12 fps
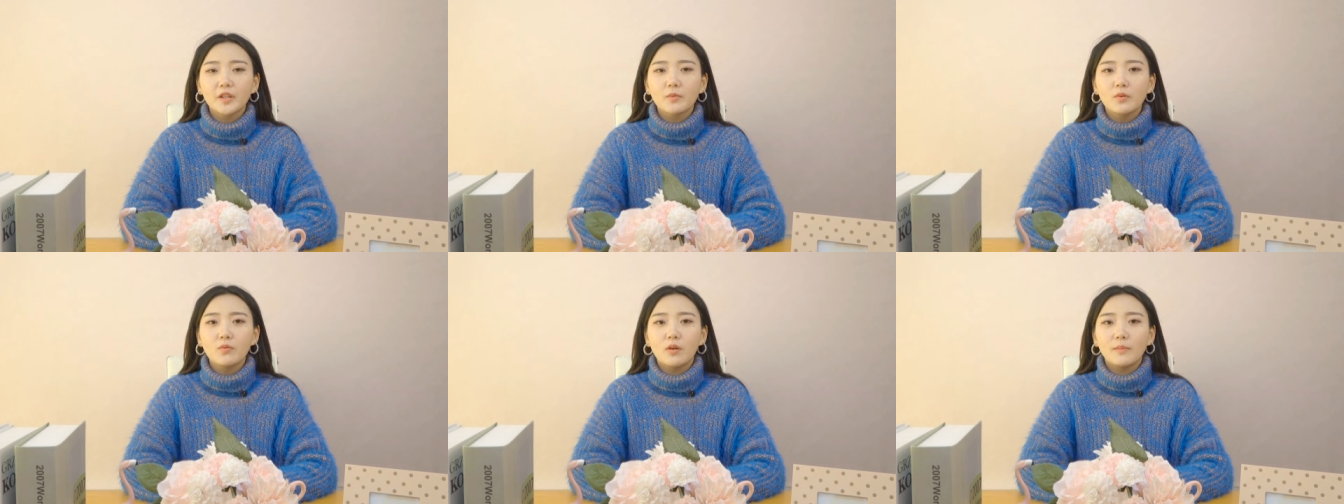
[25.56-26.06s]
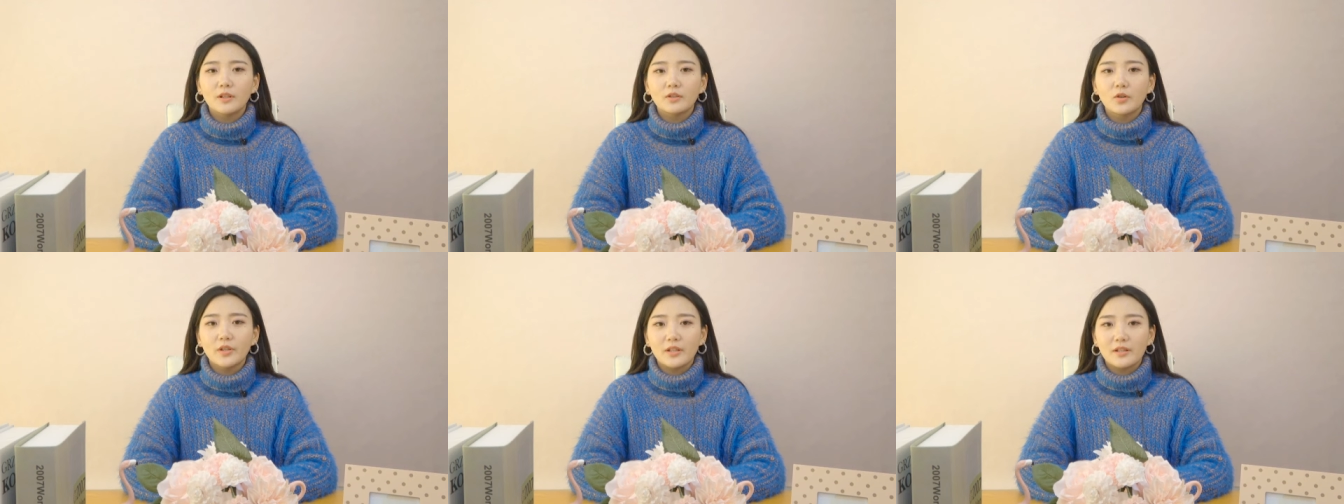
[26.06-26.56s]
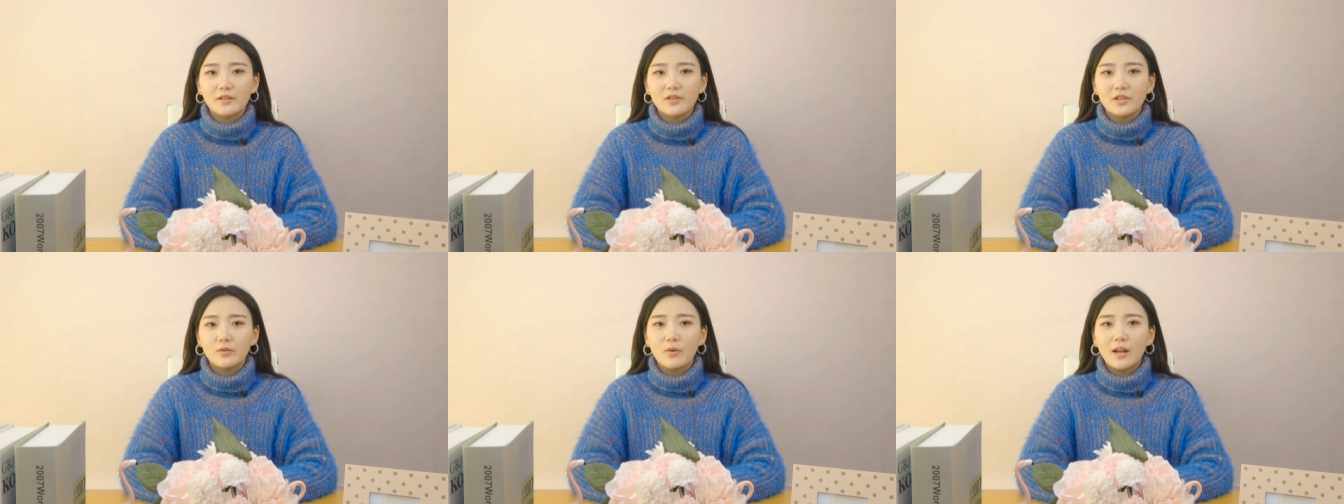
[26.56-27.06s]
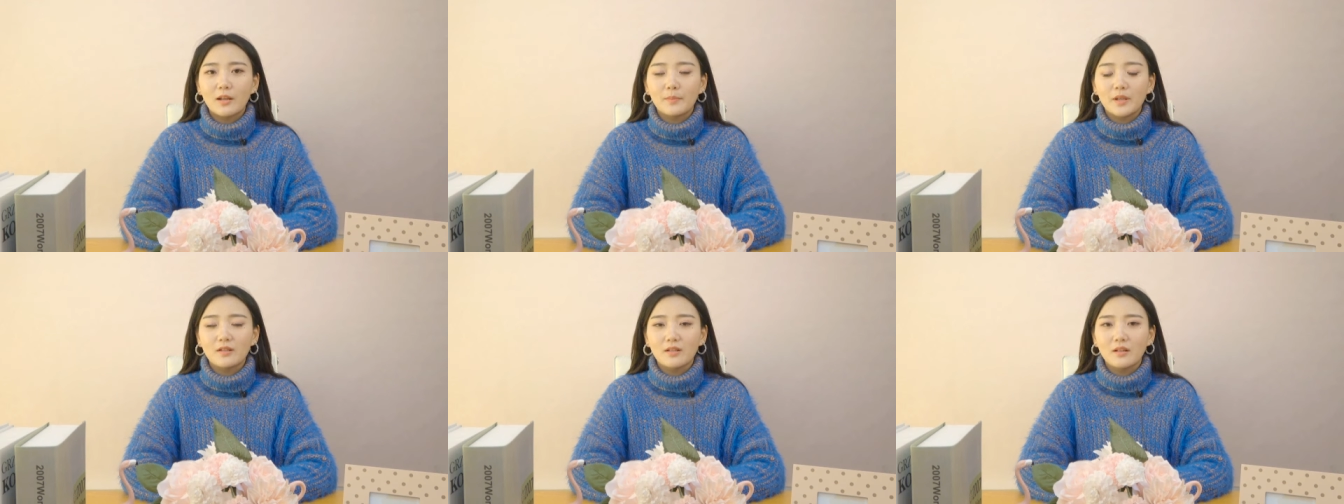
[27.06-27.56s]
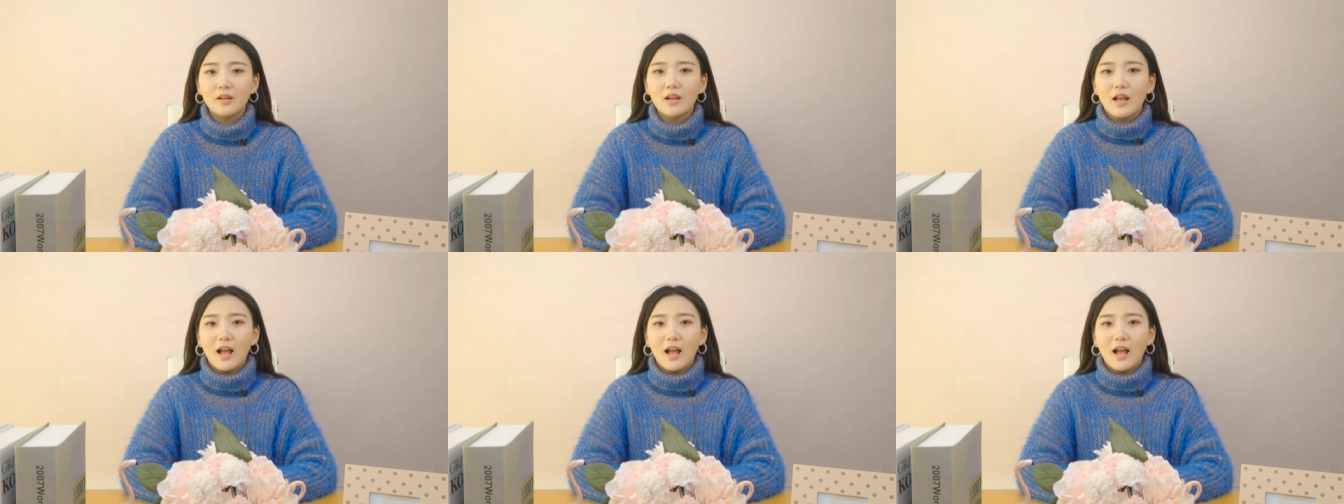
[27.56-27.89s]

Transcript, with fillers: 因为我们都已经习惯了彼此，